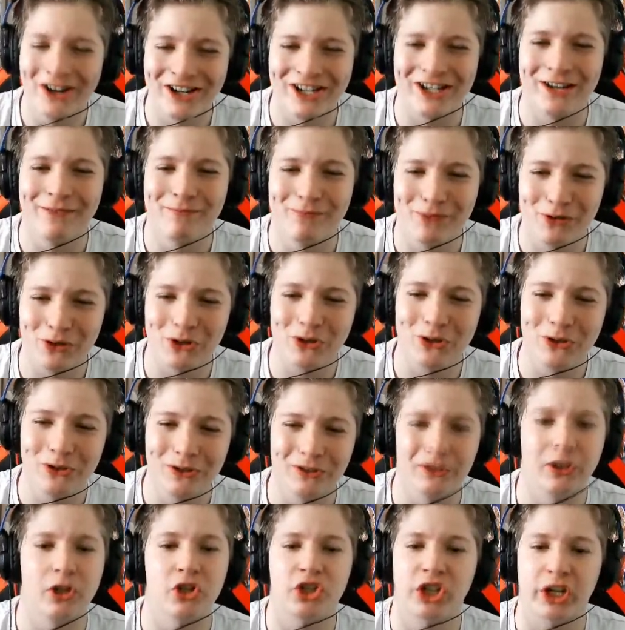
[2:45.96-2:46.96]
j'aime beaucoup.
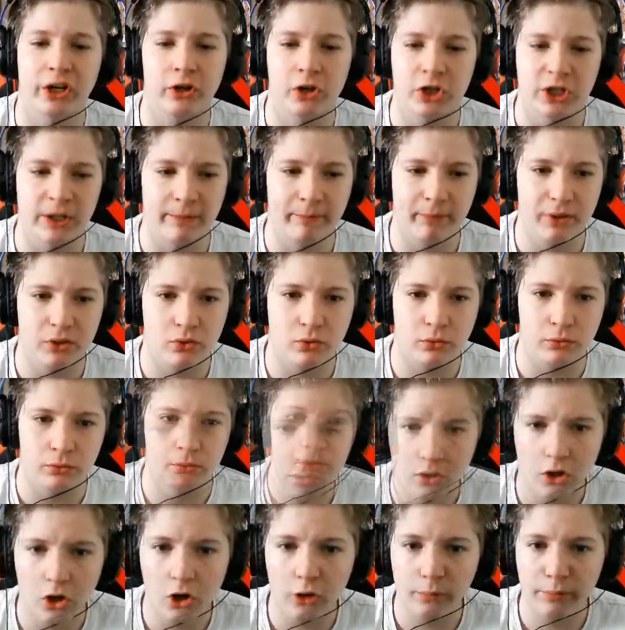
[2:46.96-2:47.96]
Non, je rigole, j'aime pas du
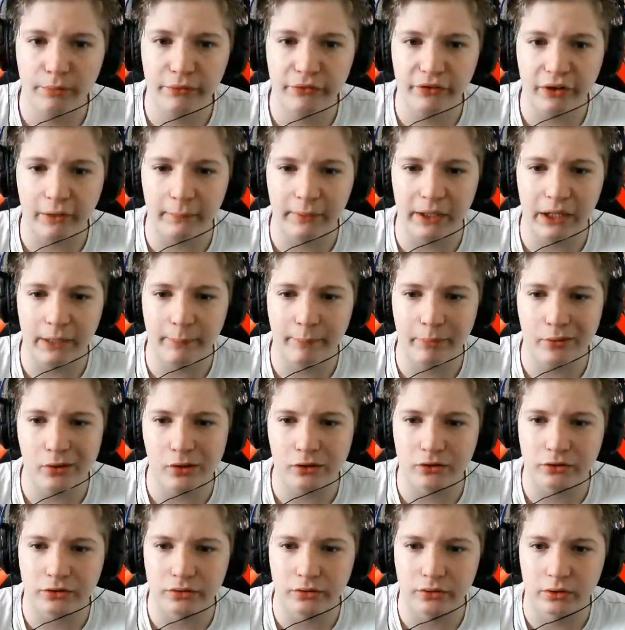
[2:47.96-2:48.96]
tout. Oh, on peut fermer la
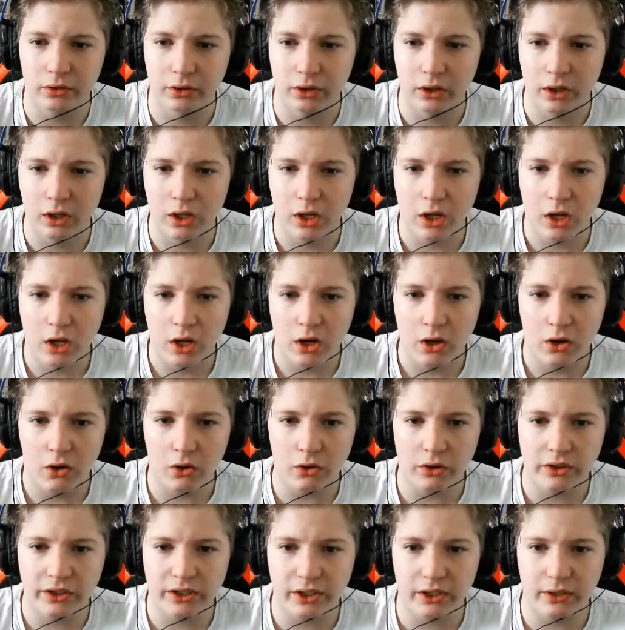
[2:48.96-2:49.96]
porte.
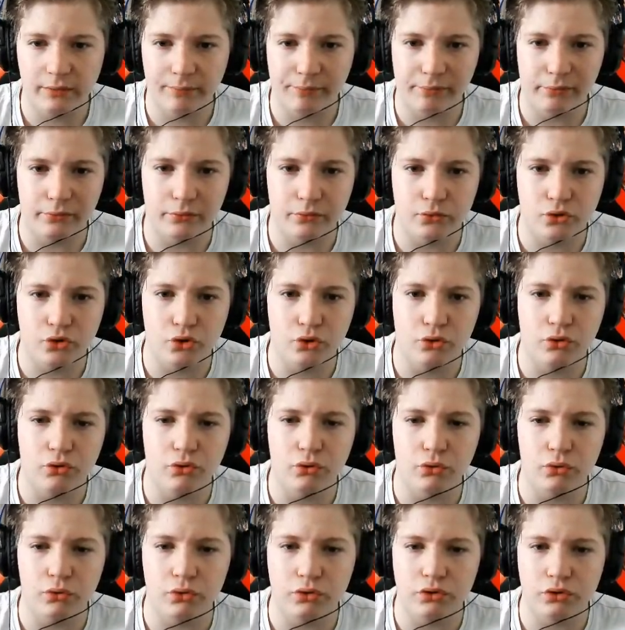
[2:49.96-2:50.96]
Ok, bon, du coup,
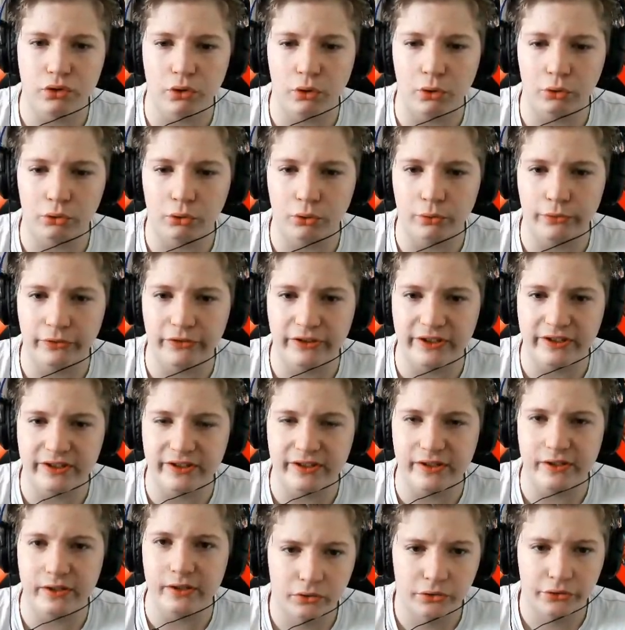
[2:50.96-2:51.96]
on se retrouve
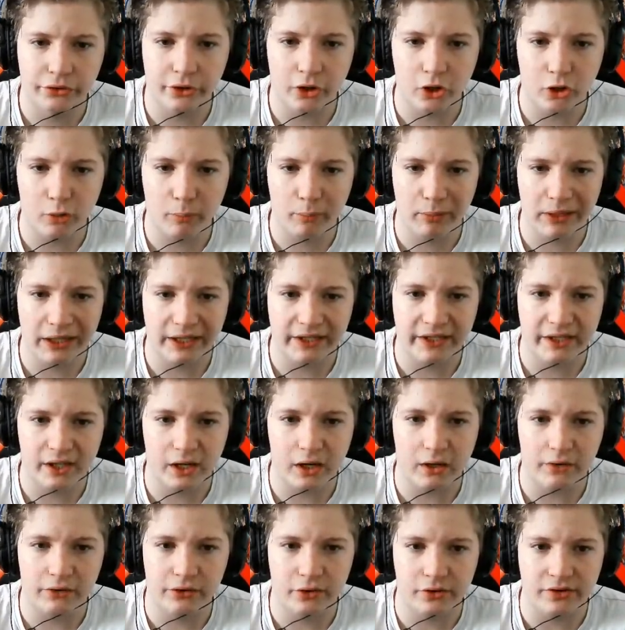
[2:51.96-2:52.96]
ici, dans le
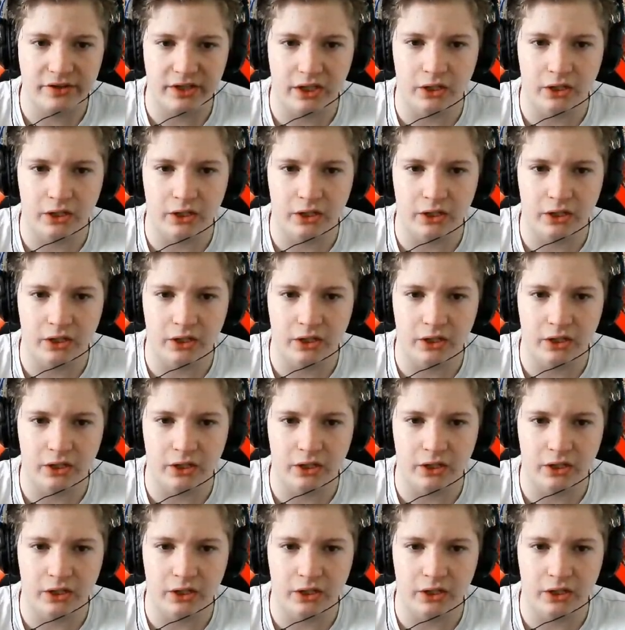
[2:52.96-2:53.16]
placard, dans un